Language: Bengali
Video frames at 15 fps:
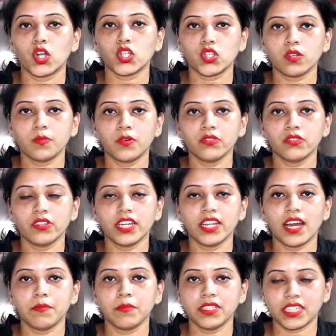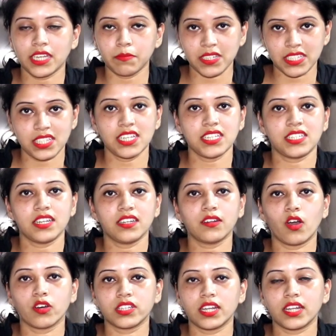দর্শক বন্ধুদের আমি যে বিজনেসটার
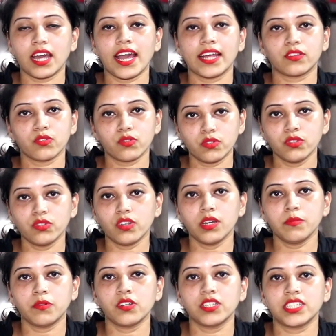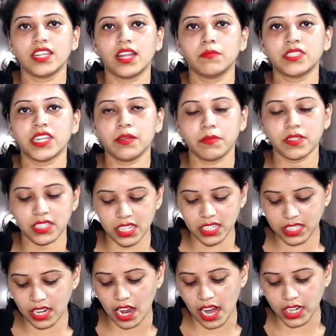কথাটা এতক্ষণ ধরে বলছিলাম সেই
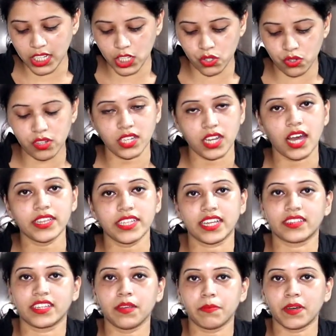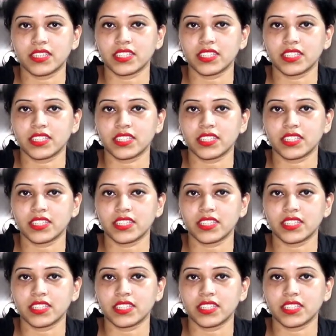বিজনেসটা আর কিছুই না দেখতেই